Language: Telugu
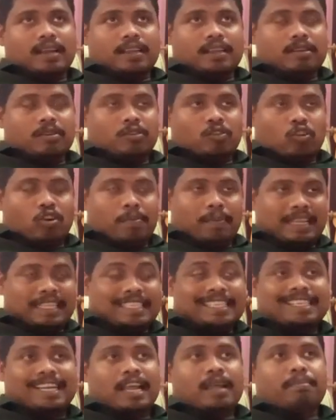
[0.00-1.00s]
నేను ఒక
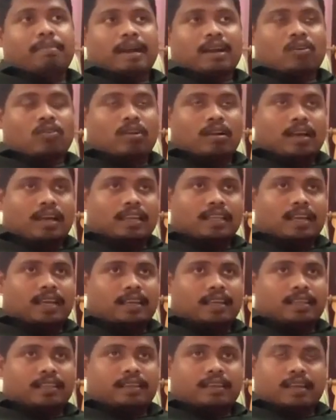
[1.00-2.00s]
మంచి ట్రైపర్ కొనాలి
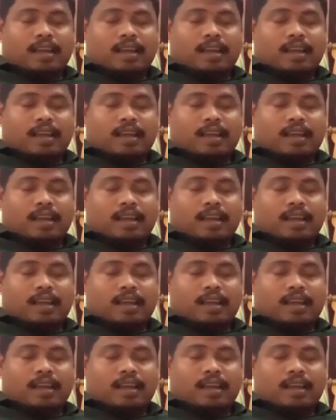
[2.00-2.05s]
అని